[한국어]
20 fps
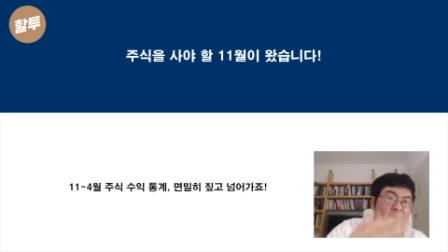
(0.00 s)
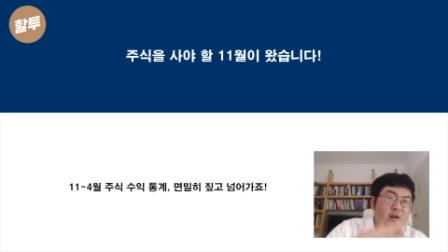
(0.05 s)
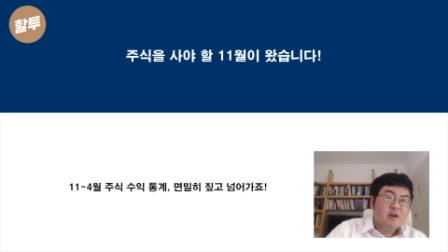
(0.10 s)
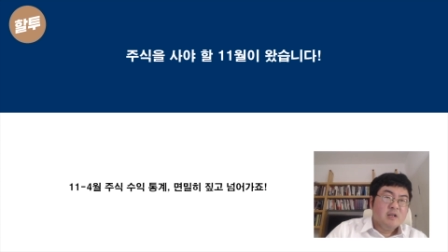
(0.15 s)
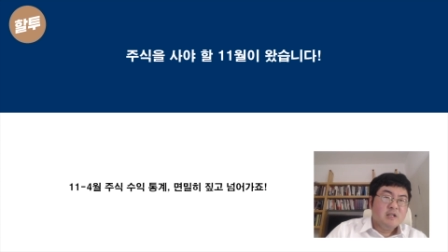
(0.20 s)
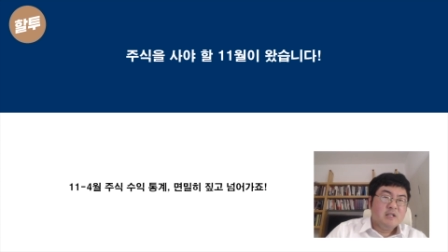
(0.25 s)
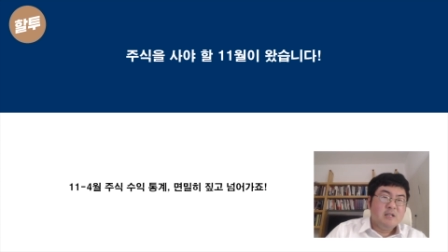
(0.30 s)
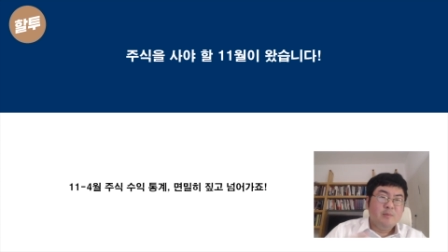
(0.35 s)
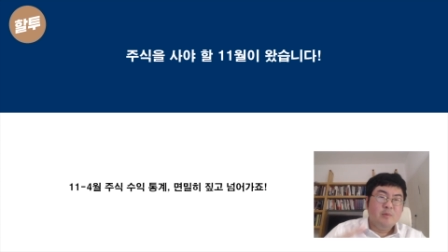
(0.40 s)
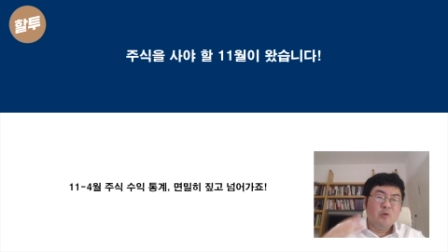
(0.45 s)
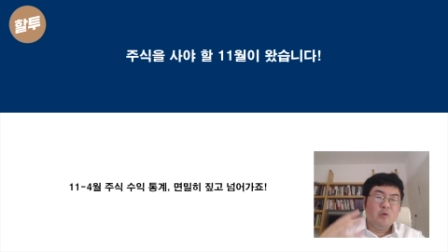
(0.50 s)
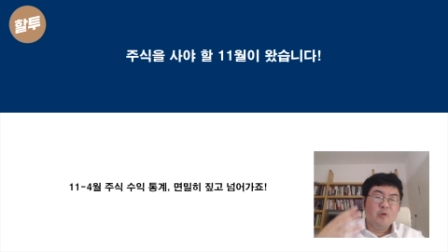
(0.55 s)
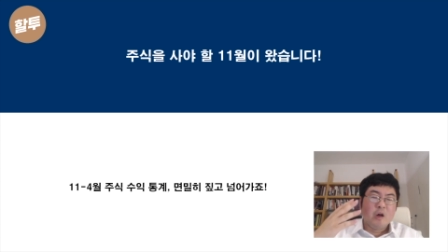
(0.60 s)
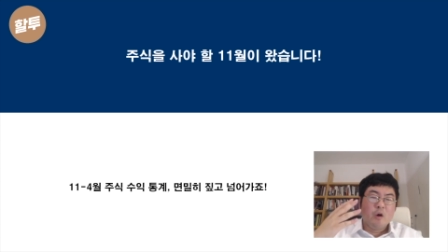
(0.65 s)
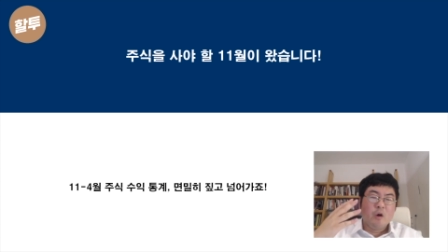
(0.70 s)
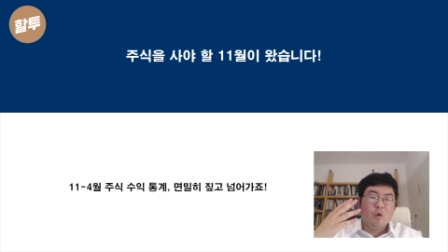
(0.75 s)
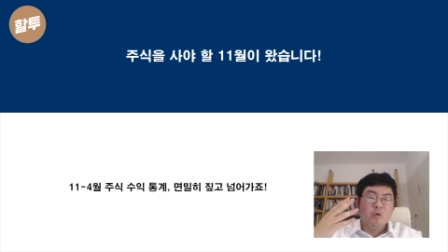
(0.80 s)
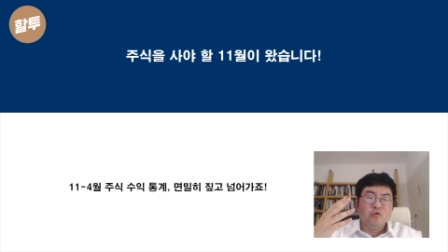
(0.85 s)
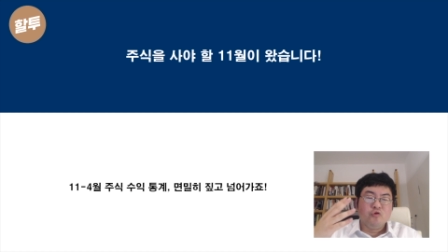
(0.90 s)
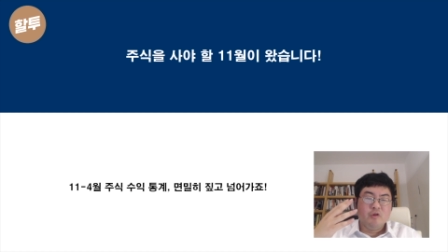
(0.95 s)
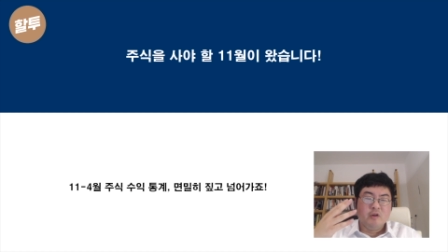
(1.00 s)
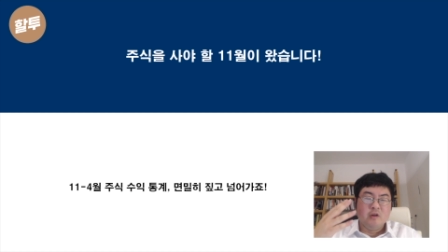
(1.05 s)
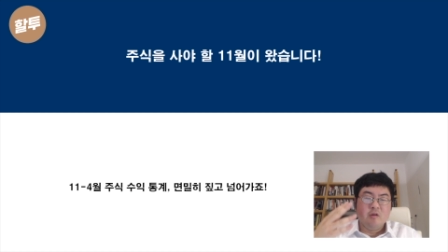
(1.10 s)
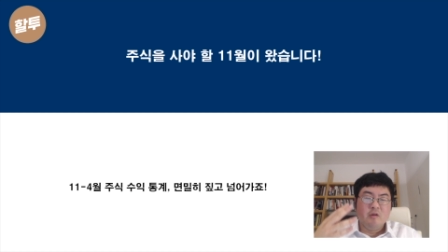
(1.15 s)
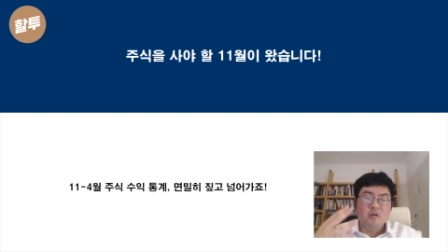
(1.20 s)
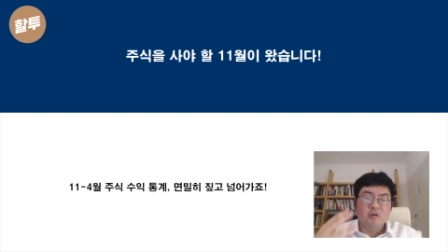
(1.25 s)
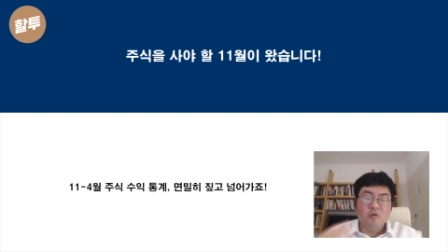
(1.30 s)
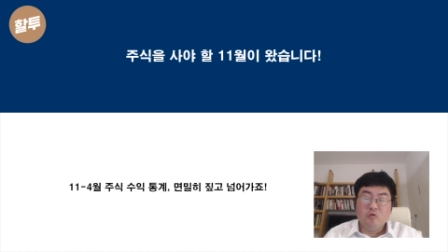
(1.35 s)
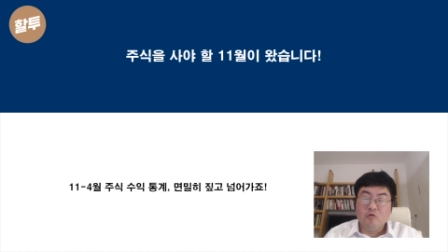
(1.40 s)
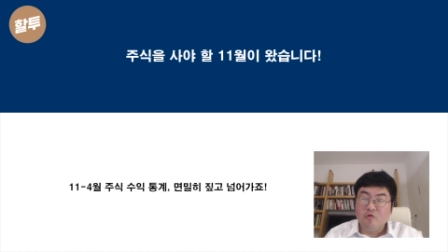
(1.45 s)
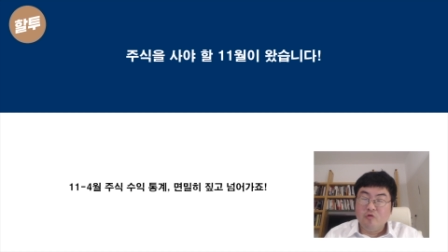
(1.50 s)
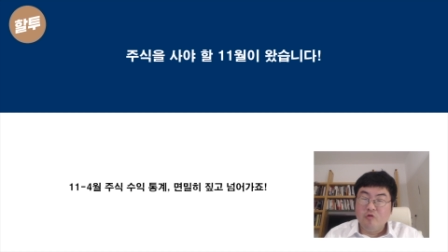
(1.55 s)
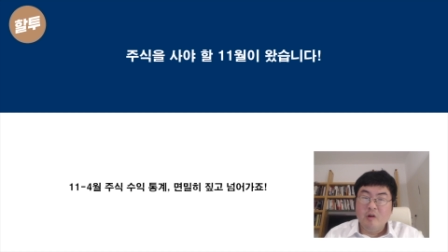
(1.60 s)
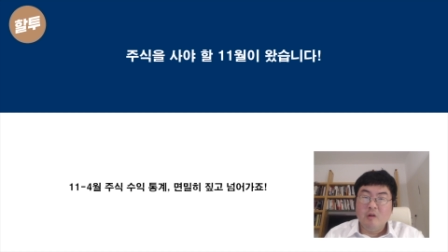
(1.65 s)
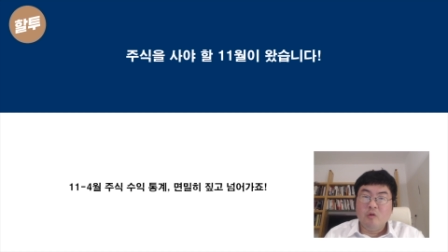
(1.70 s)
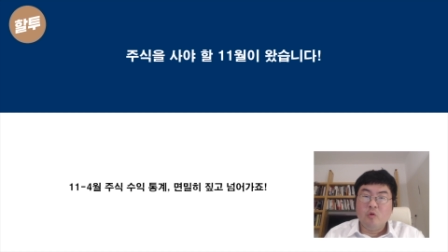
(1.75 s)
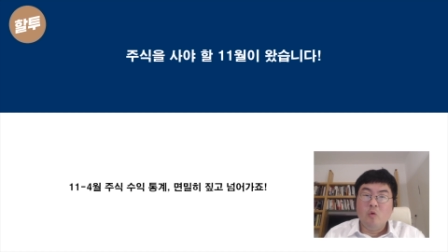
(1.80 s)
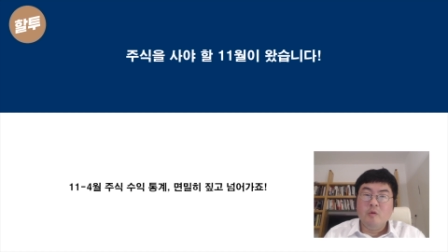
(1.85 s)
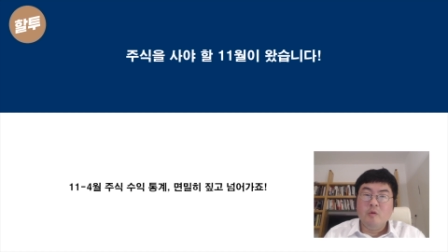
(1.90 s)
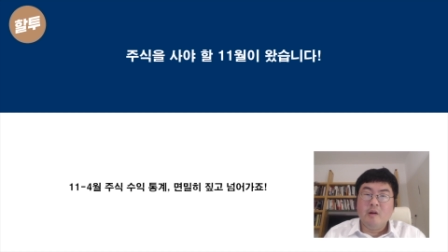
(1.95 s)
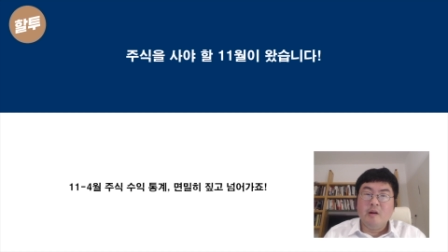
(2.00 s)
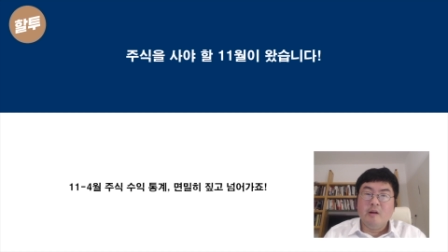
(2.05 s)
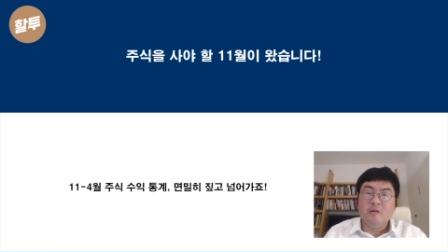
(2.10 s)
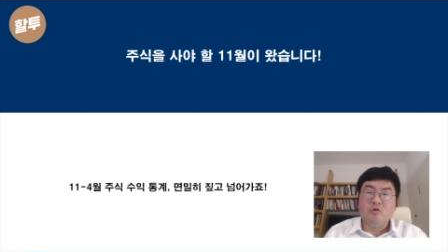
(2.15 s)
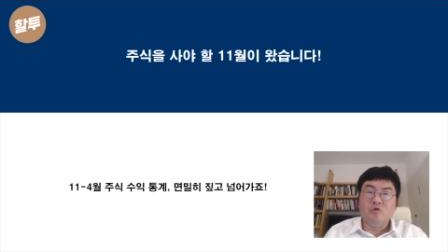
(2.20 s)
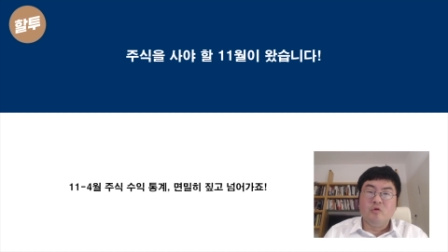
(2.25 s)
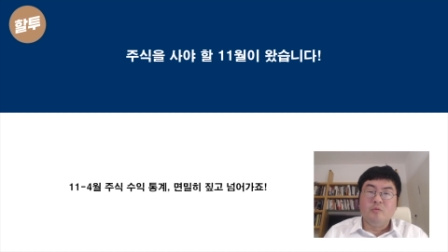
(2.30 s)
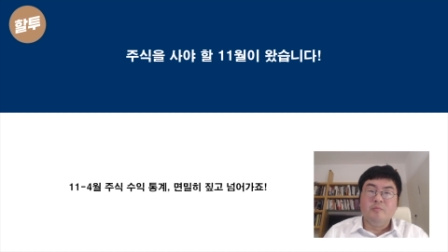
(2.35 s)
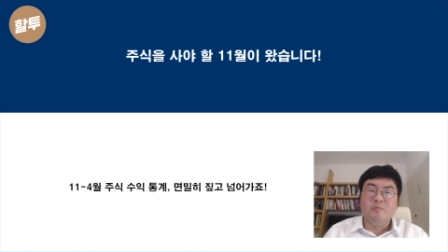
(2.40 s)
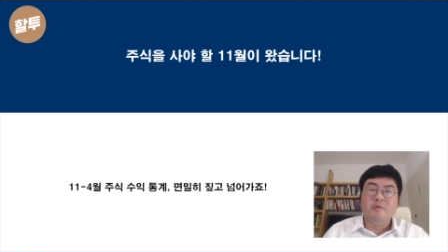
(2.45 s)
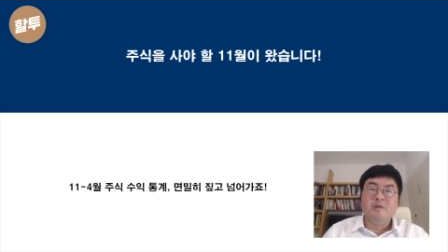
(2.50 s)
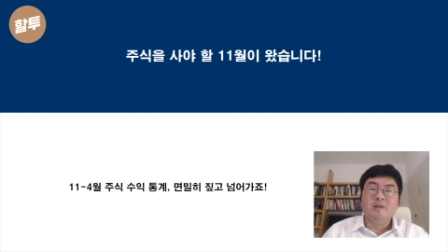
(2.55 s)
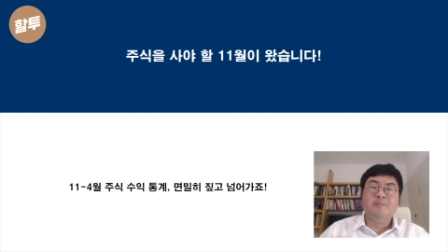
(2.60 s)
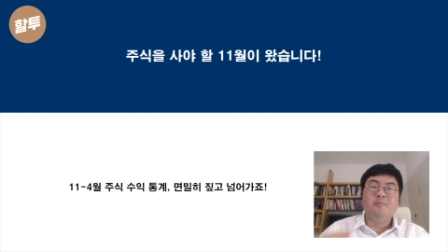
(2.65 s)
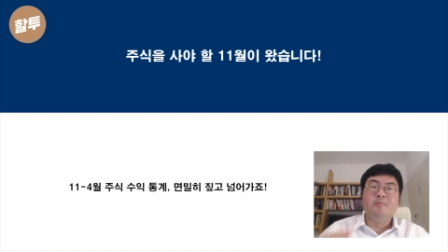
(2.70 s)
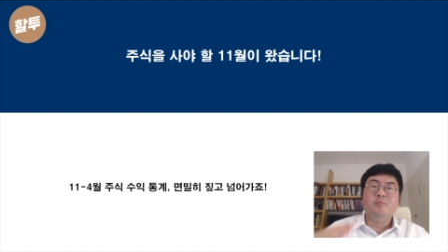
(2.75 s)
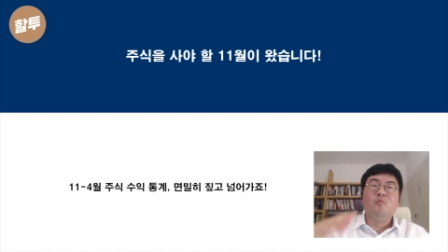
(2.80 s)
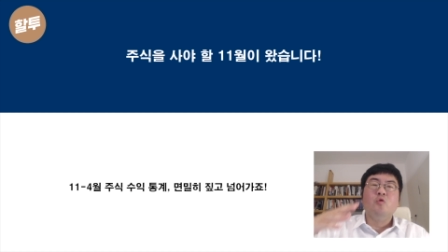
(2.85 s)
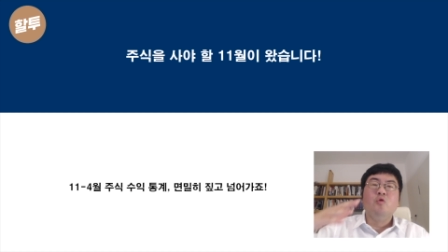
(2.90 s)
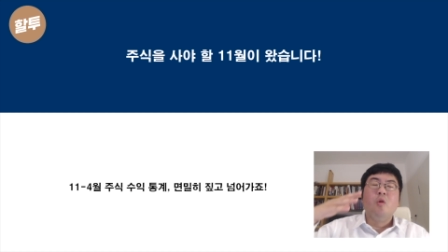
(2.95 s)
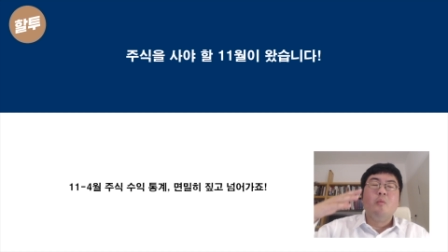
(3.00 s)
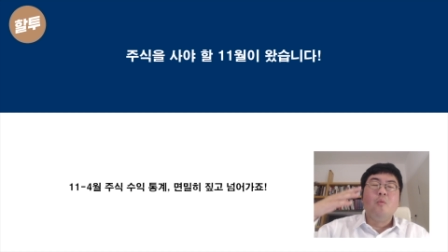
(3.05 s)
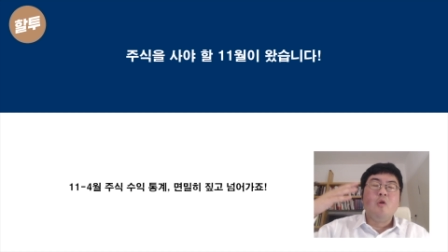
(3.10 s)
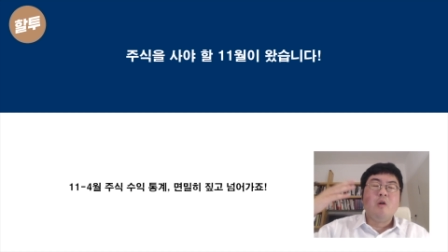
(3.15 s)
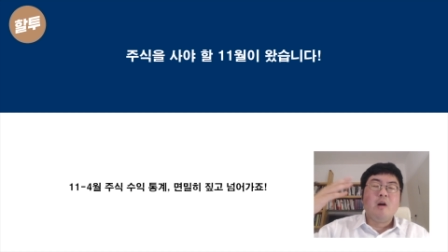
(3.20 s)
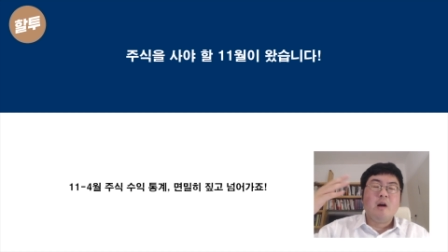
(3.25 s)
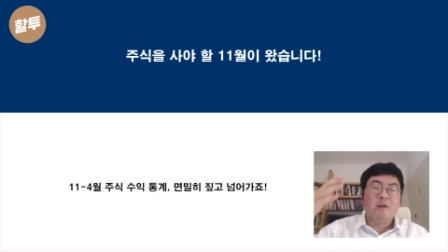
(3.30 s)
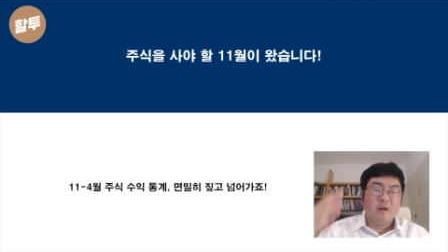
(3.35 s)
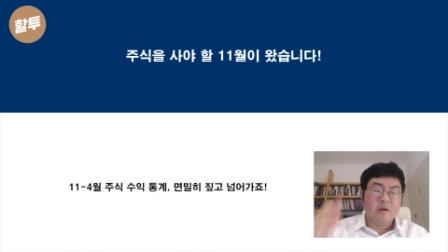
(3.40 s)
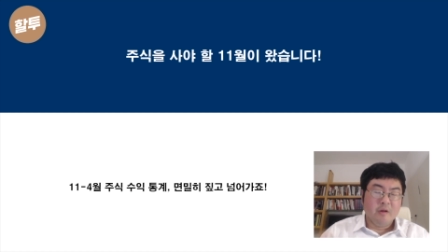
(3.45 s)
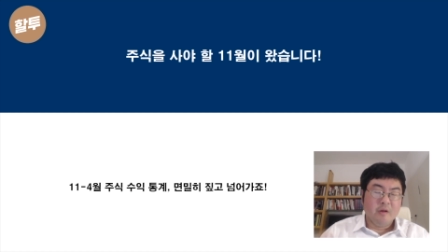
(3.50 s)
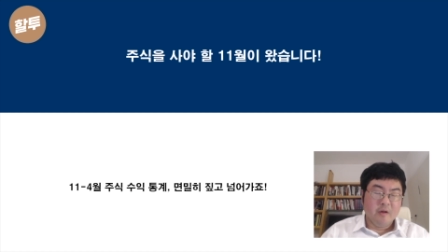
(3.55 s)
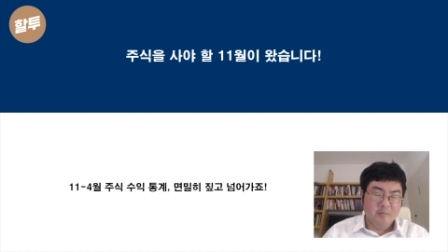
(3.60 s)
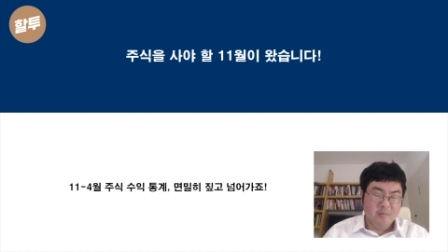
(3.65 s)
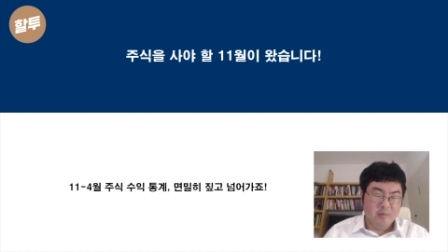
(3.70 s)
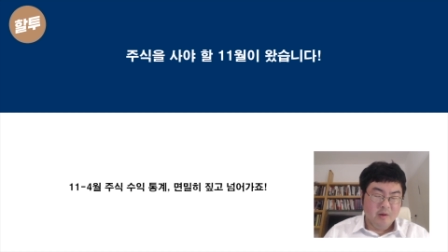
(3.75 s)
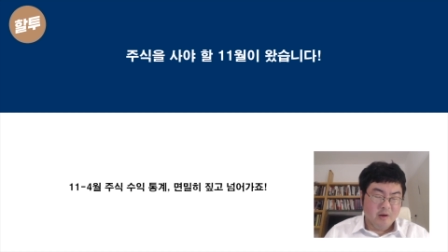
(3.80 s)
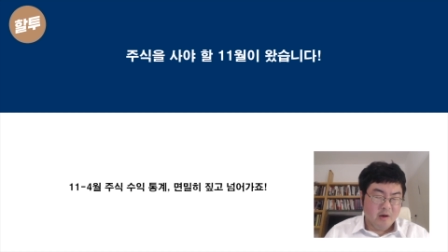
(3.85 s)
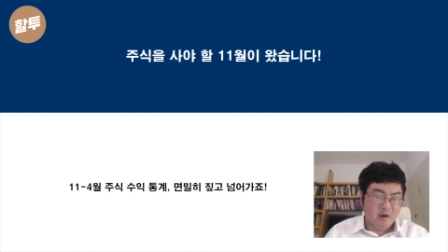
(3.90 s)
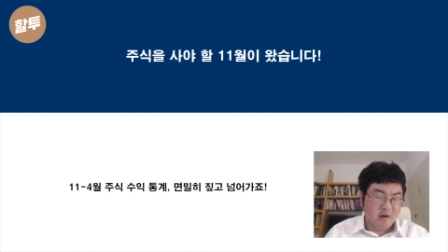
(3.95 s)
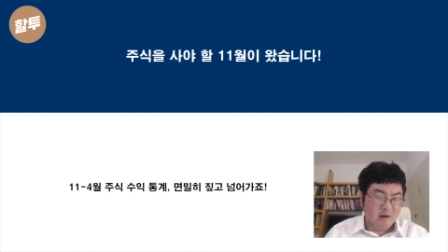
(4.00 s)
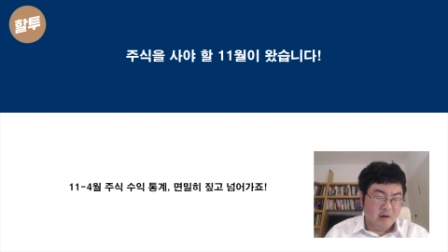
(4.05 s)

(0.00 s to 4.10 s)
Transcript: 11월 4월 주식 수익 통계를 좀 짚고 넘어가겠습니다.